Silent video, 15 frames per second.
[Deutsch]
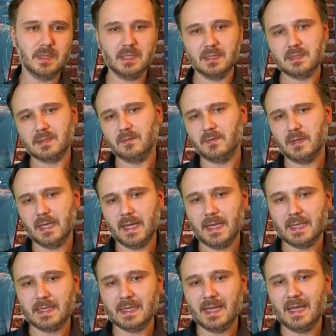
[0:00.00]
wir jetzt
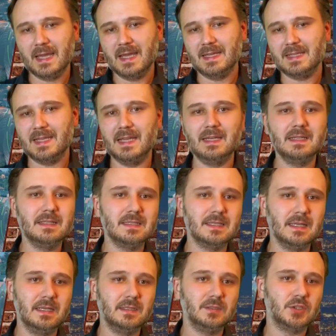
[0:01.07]
vielleicht
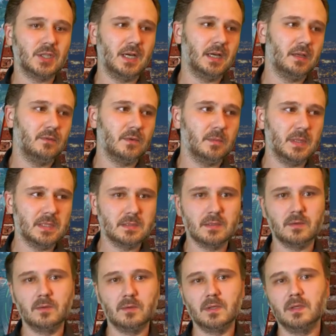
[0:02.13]
tendenziell starke
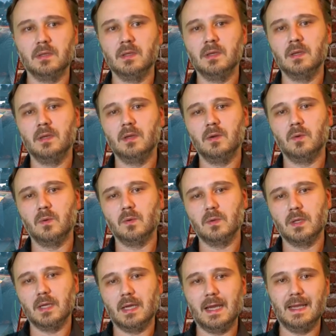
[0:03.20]
Verbesserungen
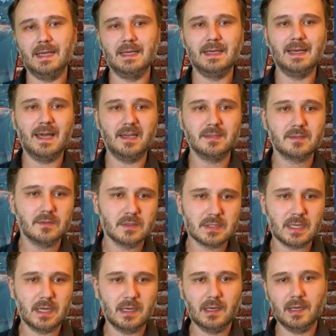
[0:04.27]
oder ein
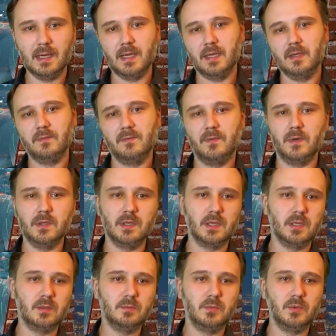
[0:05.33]
Leistungsangleich von
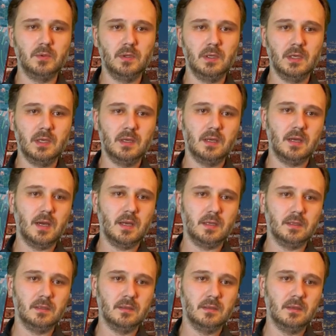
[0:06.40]
Red Bull an
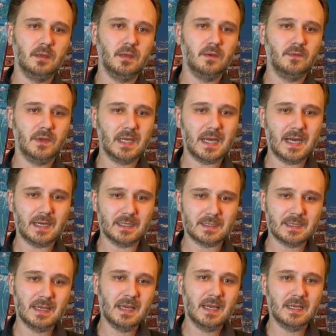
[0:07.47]
den
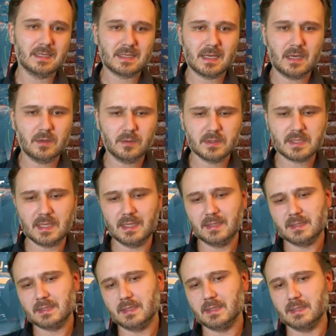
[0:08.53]
Ferraris. Es kann gut sein,
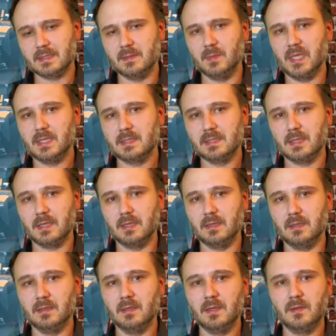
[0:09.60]
dass sich das im nächsten
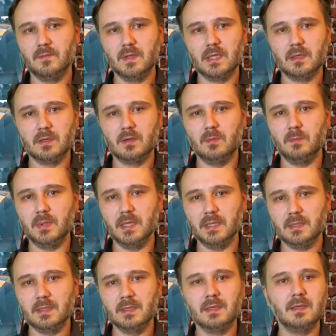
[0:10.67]
Rennen wieder
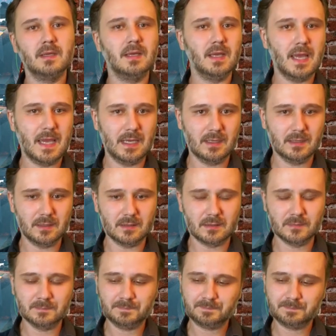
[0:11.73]
komplett ändert.